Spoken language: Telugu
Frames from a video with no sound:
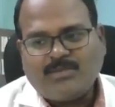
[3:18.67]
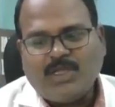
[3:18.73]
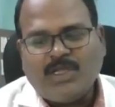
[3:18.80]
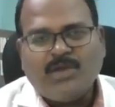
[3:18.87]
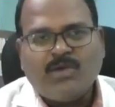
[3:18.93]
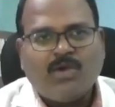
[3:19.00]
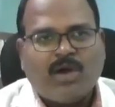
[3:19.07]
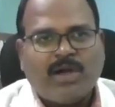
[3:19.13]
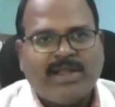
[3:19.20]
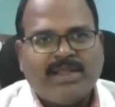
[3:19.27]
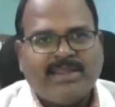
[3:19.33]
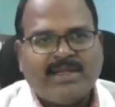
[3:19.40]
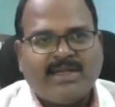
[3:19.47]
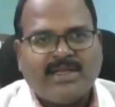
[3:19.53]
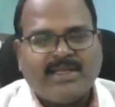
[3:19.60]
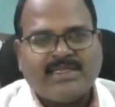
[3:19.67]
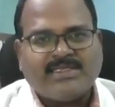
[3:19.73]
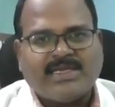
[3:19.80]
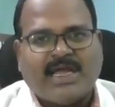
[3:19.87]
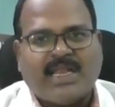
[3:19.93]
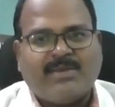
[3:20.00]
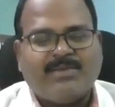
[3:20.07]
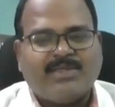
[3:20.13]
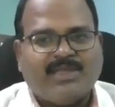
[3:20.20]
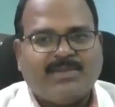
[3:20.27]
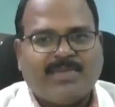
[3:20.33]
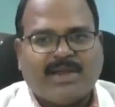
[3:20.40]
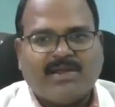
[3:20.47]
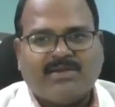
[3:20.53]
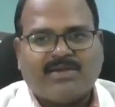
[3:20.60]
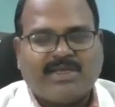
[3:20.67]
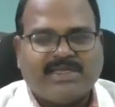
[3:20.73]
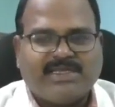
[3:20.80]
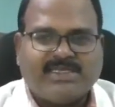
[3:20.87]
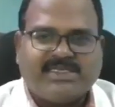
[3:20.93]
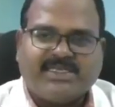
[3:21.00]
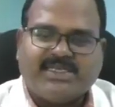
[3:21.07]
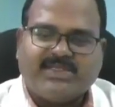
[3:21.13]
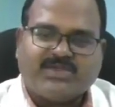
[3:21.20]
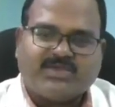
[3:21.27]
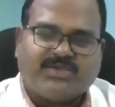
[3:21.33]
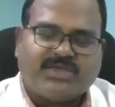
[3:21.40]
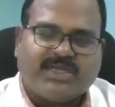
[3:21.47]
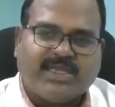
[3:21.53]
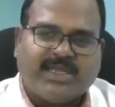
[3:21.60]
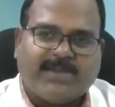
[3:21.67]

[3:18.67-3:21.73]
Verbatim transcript: ఇంకొకటి ఏంటంటే చాలామంది పన్ను క్లీన్ చేయించుకుంటే